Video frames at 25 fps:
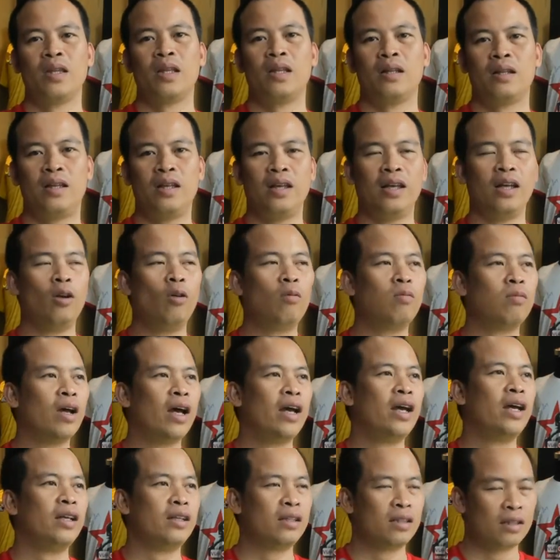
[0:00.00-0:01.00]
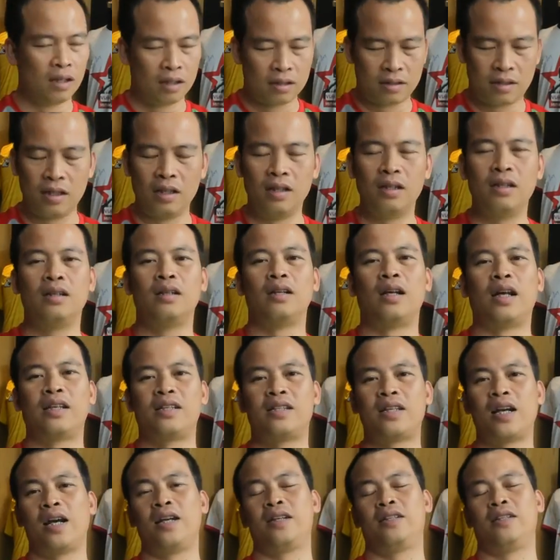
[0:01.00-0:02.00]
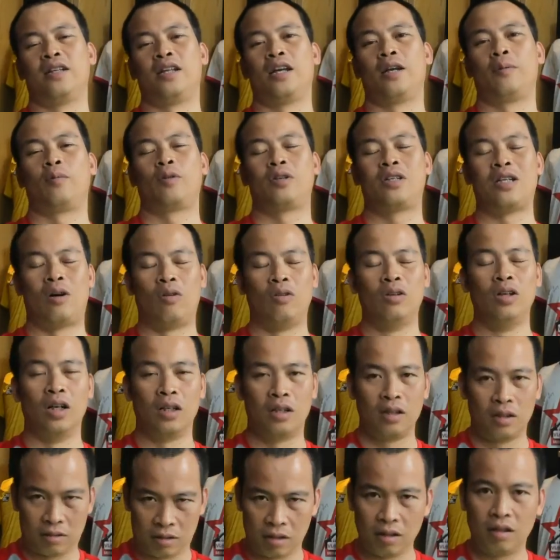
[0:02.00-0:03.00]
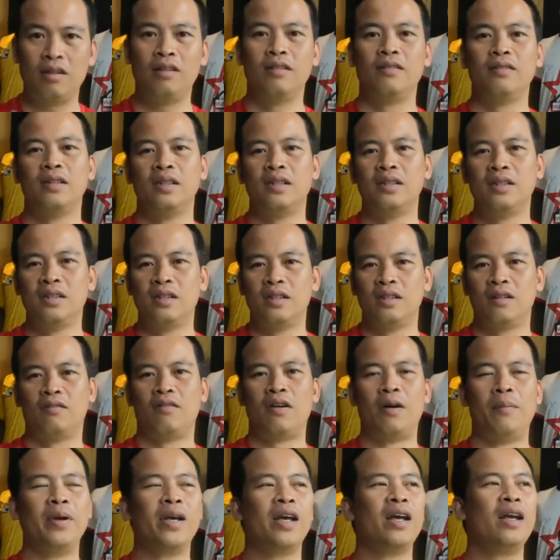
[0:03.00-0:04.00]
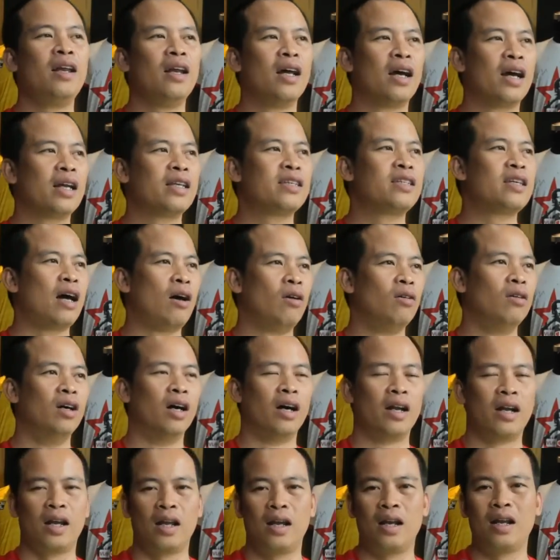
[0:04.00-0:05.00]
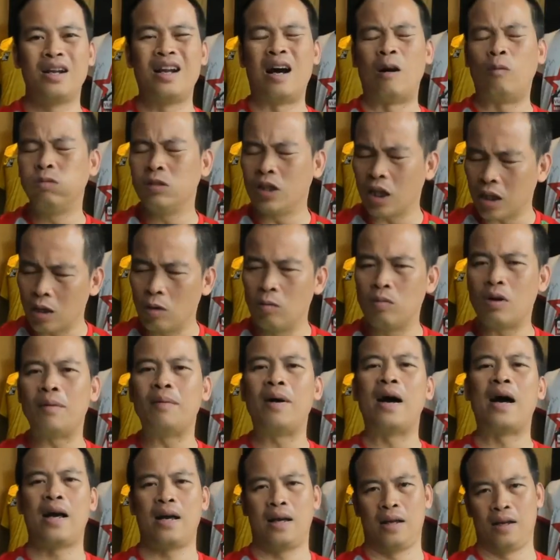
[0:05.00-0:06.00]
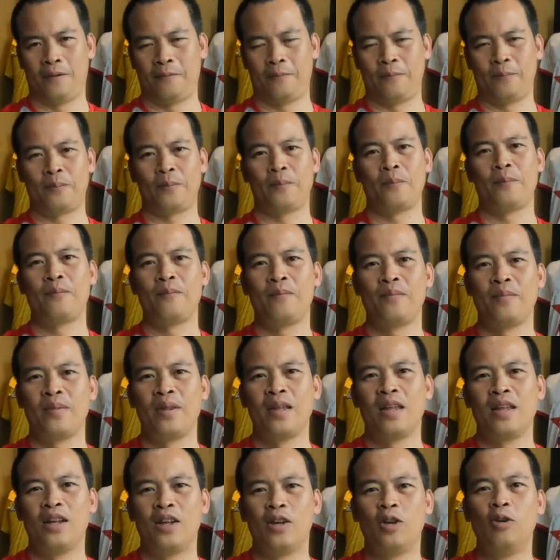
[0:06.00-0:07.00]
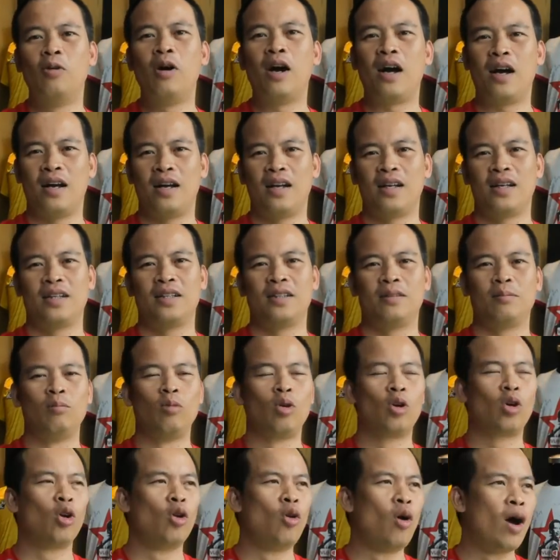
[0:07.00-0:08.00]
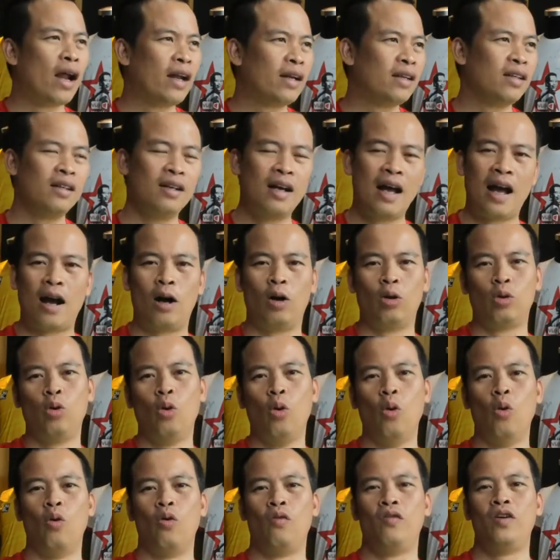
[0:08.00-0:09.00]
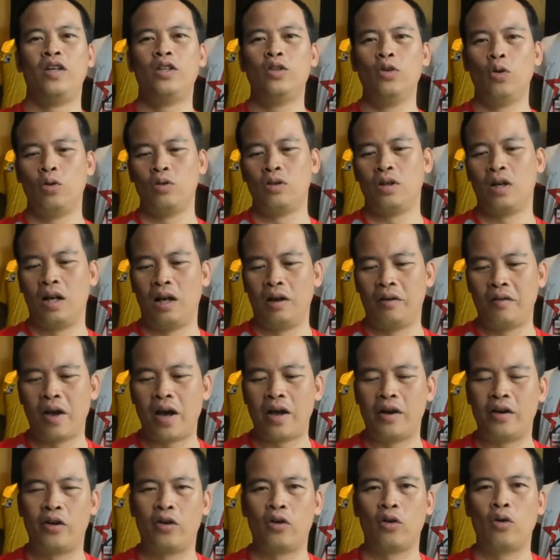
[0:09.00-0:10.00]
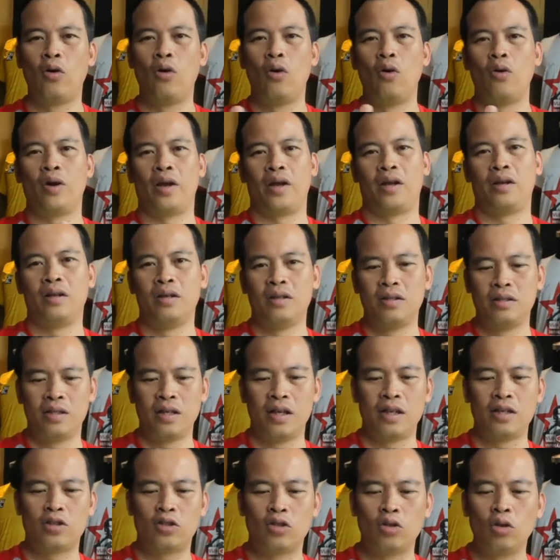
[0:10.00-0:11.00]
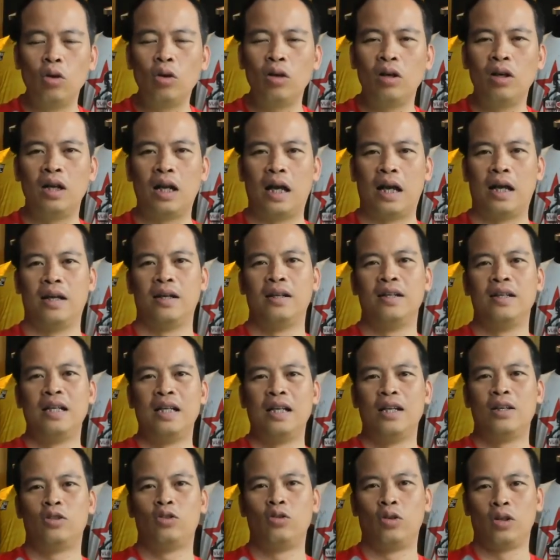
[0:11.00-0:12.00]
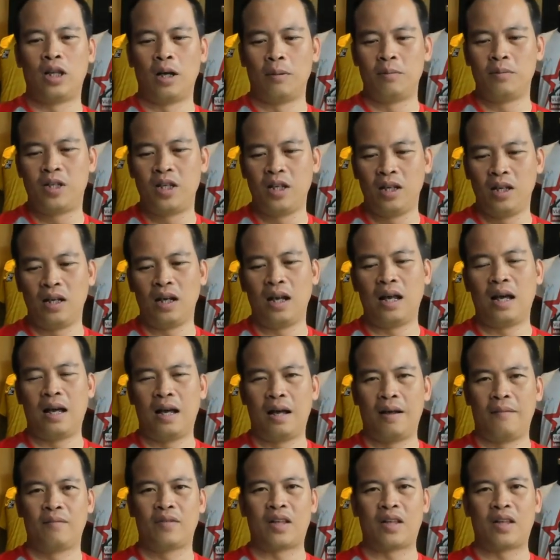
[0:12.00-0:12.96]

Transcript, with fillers: thì lúc đấy thực sự lạch chay trở thành một trào lửa thực sự và mình nghĩ là cái trào lửa đấy là nóng nhất đông nam á đúng không ạ một loạt những hảo thủ ví dụ như là Leandro này, De Jesus này, rồi thậm chí là